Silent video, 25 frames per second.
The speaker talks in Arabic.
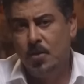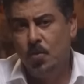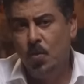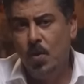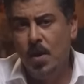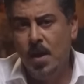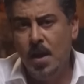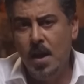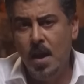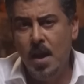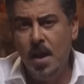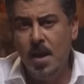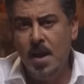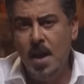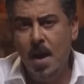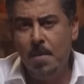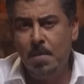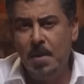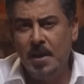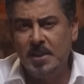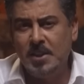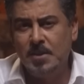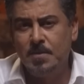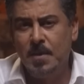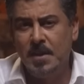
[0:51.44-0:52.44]
واللي هي
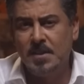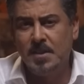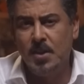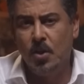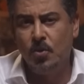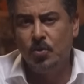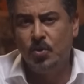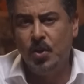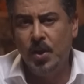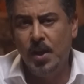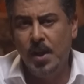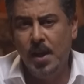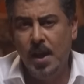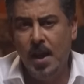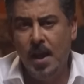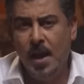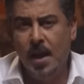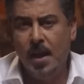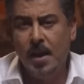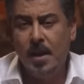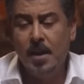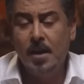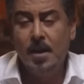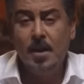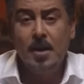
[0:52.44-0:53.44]
بصمة
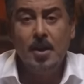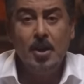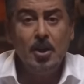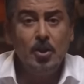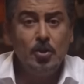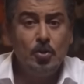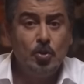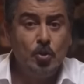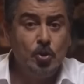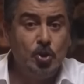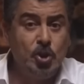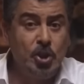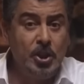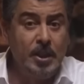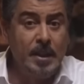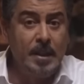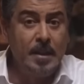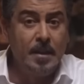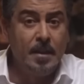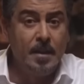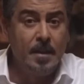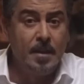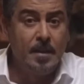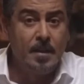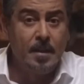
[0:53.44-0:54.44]
صوتية
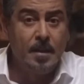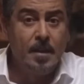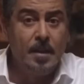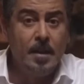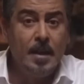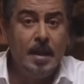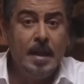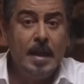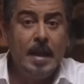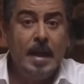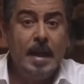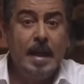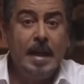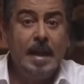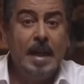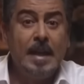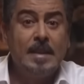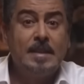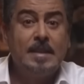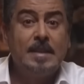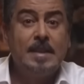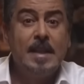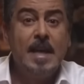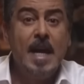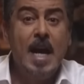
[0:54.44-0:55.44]
تشير إلى
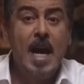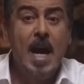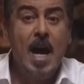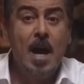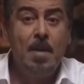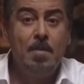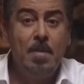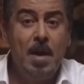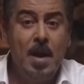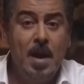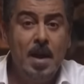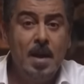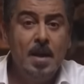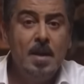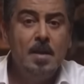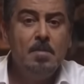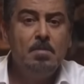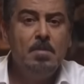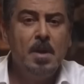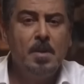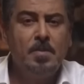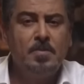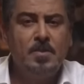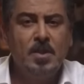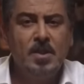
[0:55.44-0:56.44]
اتهامه
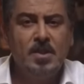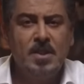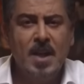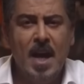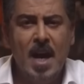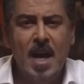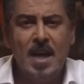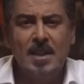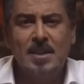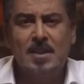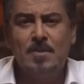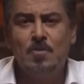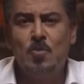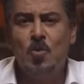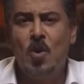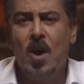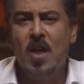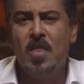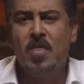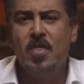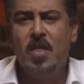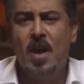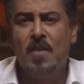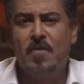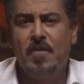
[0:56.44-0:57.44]
بابتزاز
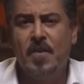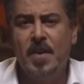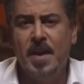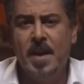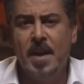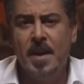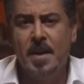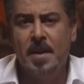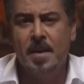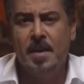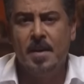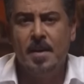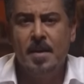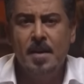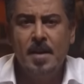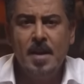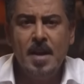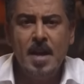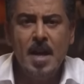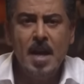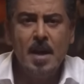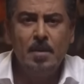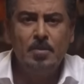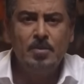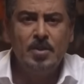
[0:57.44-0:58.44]
موظفين
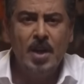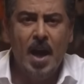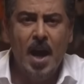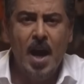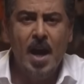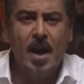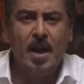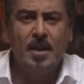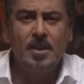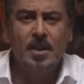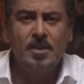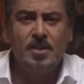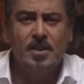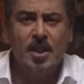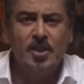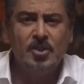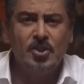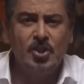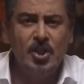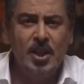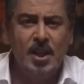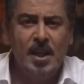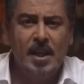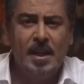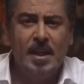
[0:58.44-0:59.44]
بدائرة
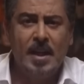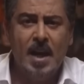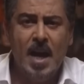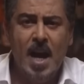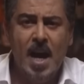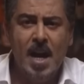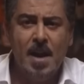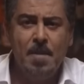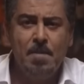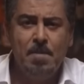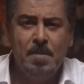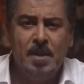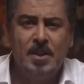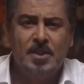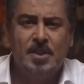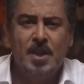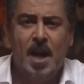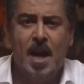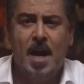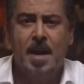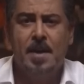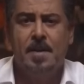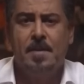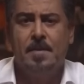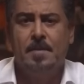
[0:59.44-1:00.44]
التسجيل العقاري
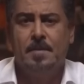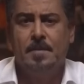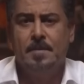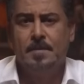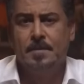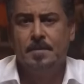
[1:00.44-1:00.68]
بميسان